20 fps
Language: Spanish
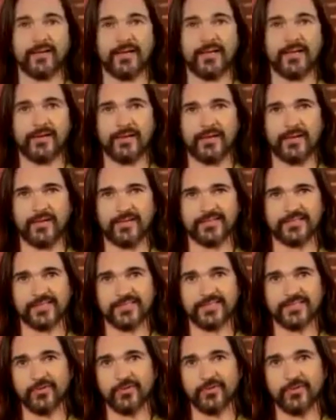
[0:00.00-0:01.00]
la,
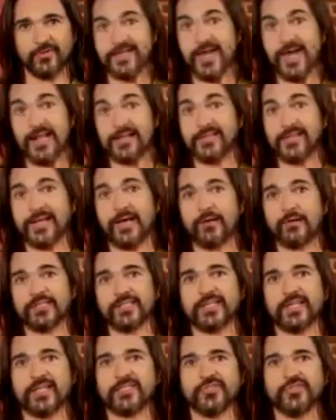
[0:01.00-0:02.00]
esencia original de cada una de
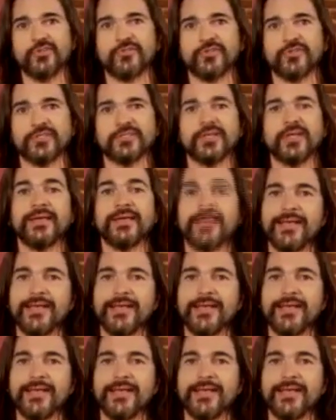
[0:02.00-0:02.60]
esas canciones,